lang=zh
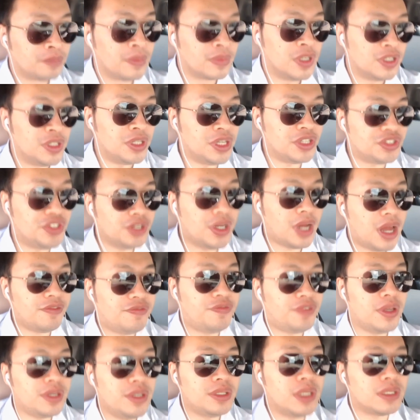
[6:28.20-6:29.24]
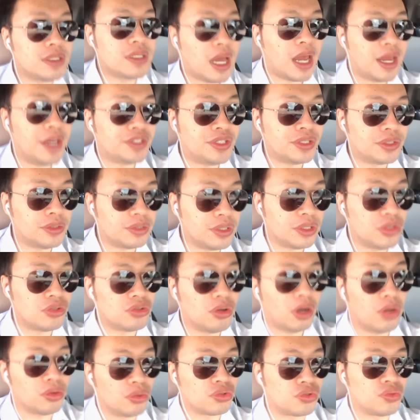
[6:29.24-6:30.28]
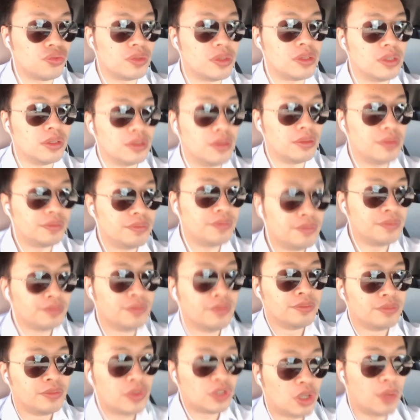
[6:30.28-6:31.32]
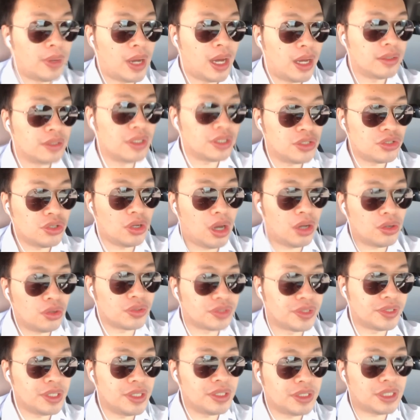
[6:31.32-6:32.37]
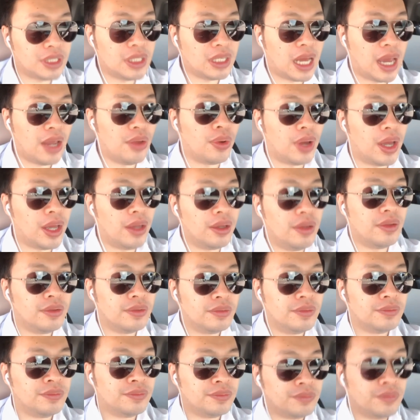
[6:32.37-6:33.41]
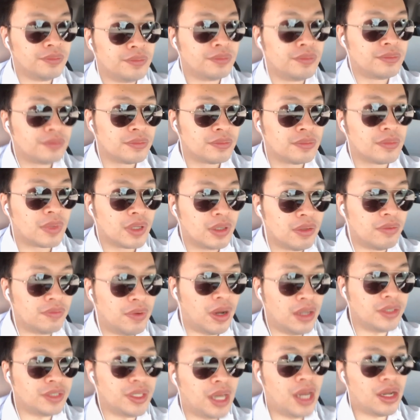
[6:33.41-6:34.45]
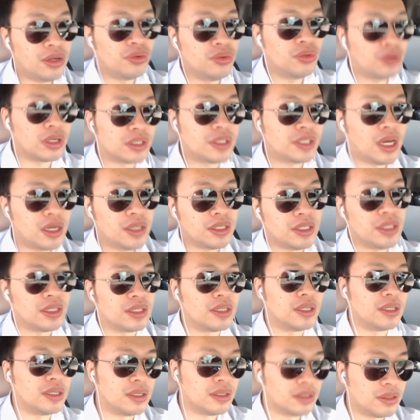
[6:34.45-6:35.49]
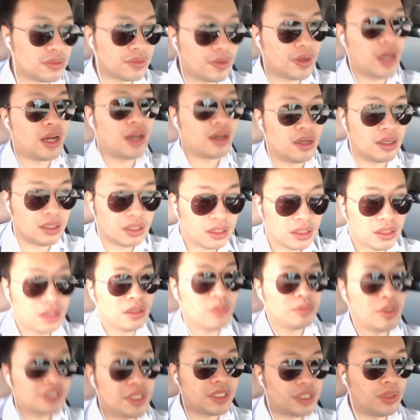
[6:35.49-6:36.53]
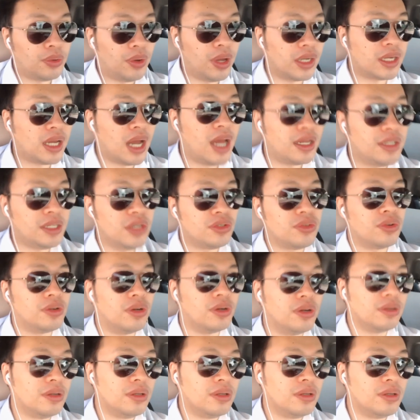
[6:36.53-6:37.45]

你既然分析财经，你就要有数字，对吧？你就要有信息来源。王健如果像你是吧那么喜欢看这种